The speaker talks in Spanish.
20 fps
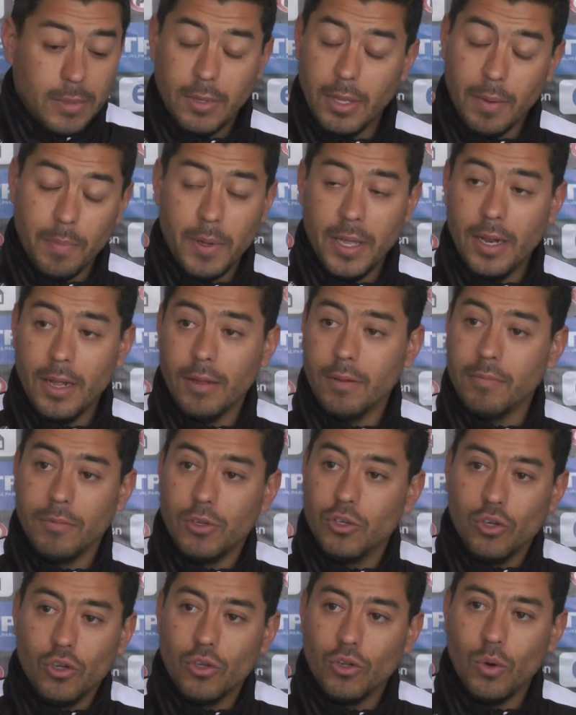Termina,
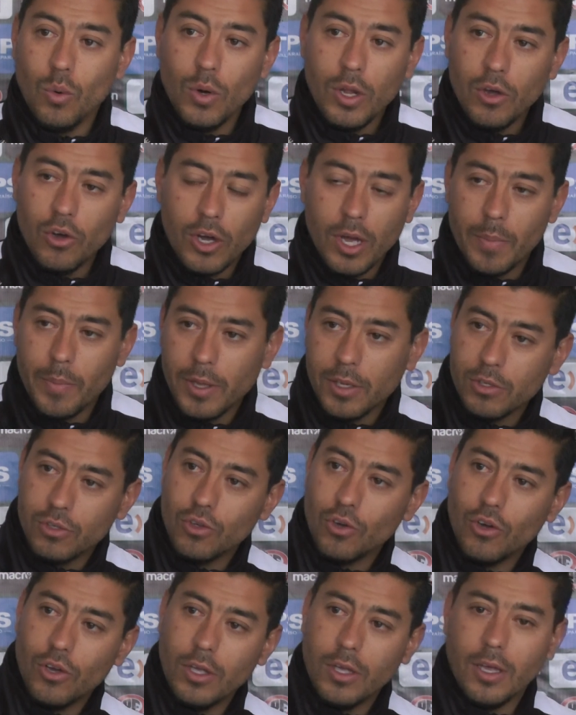yo lo único que
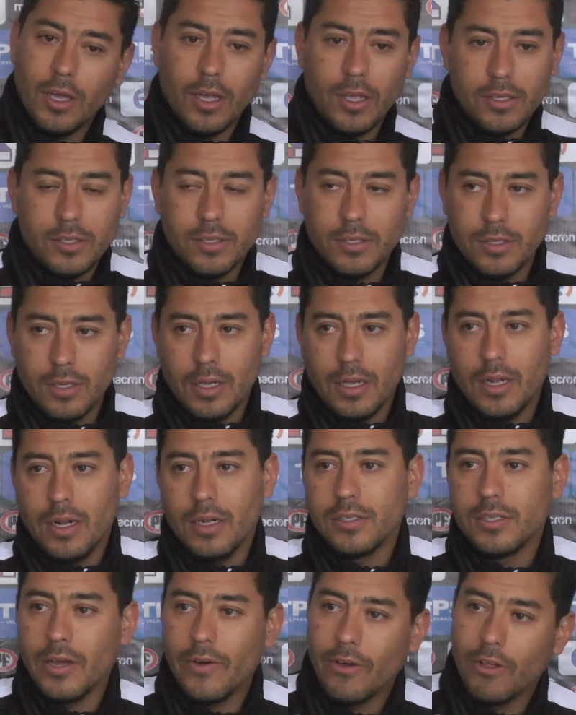pienso hoy es
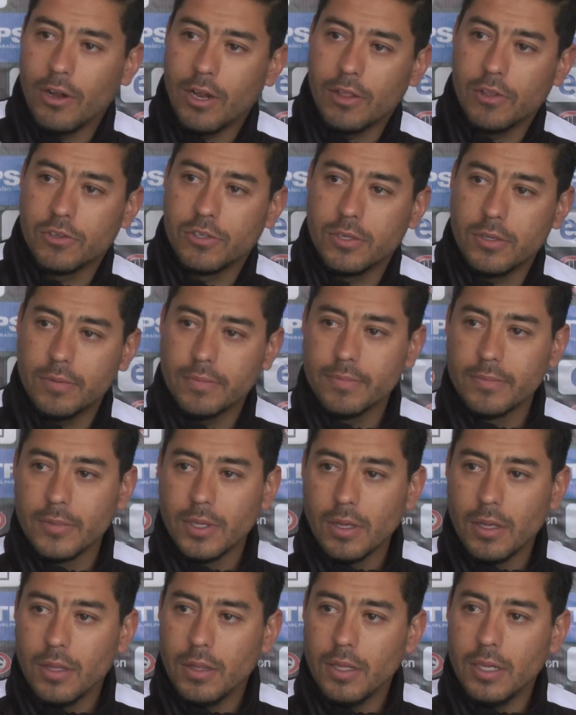al sábado a las 12.
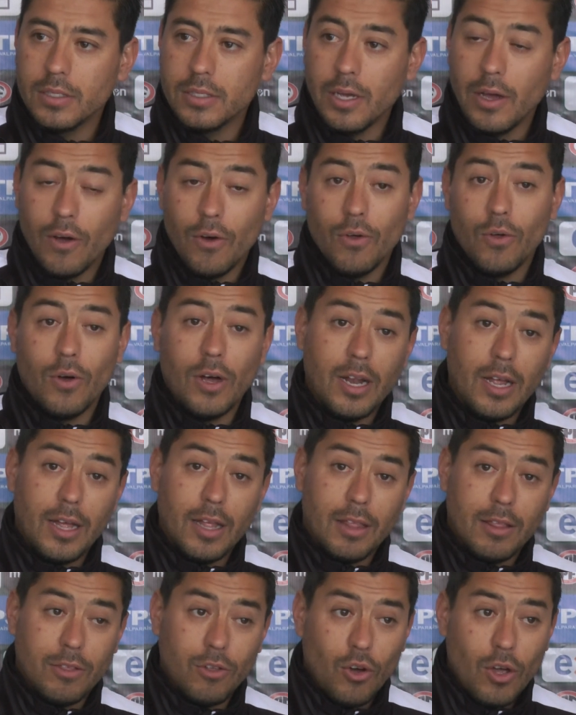De sábado a
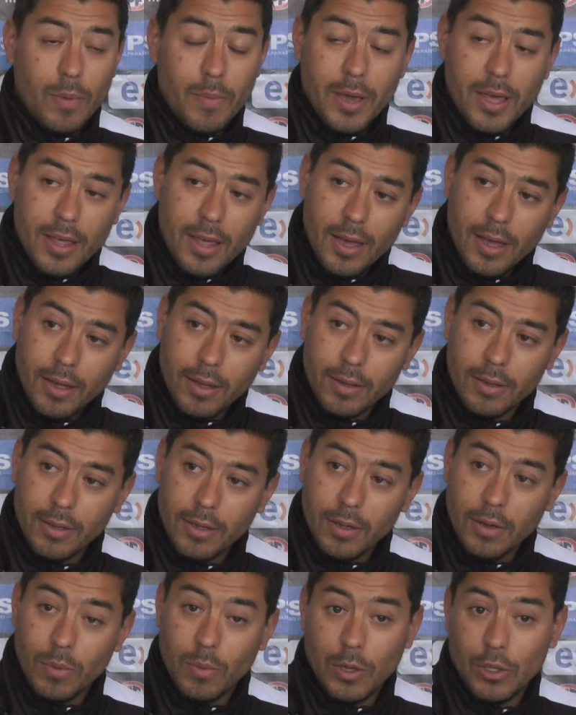las 2 y media,
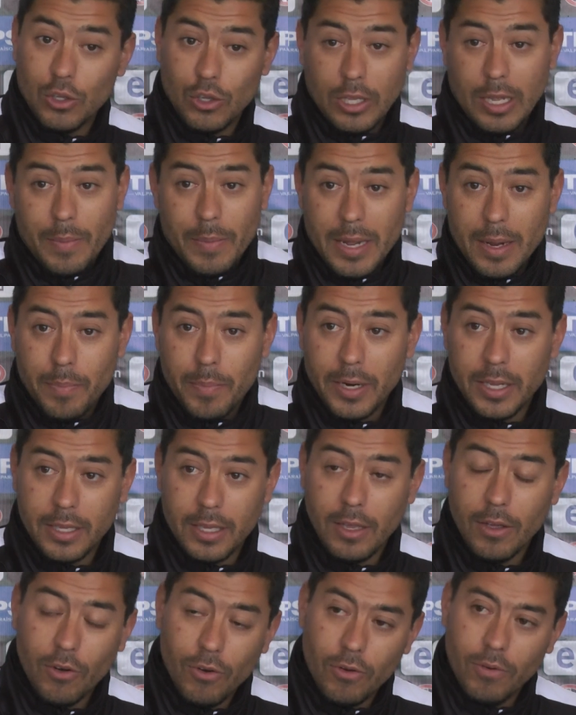cuando termine el
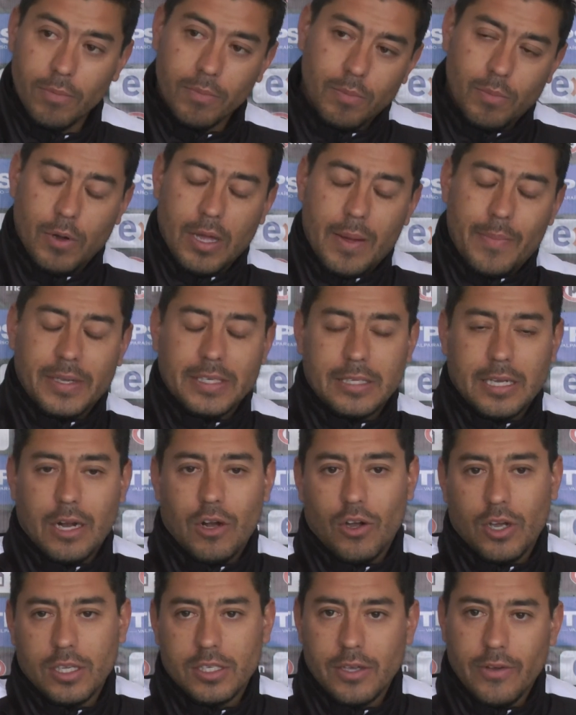partido, voy a pensar
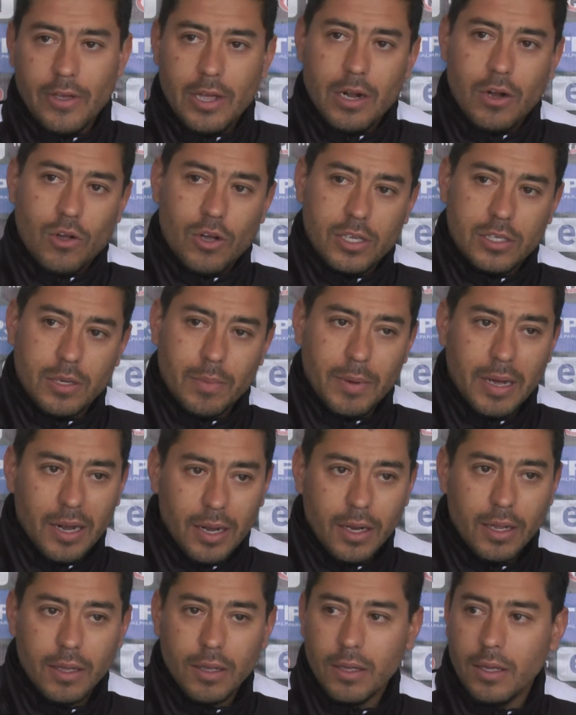lo que hice bien, lo que hice mal,
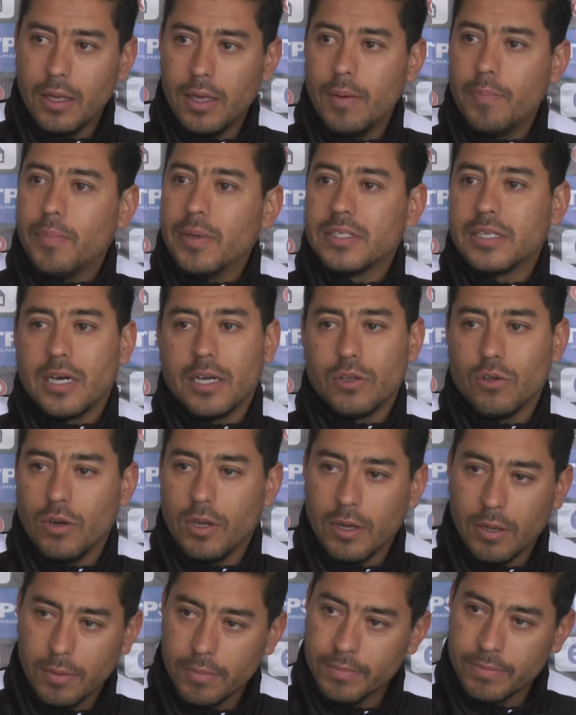y empieza
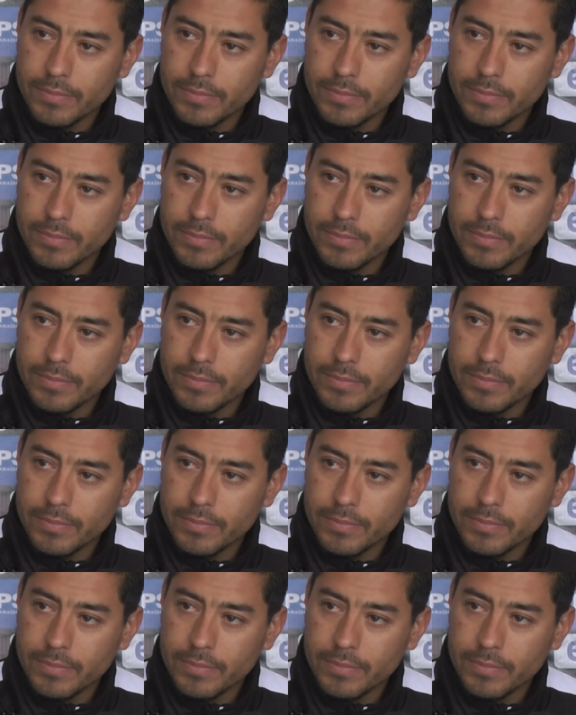Católica.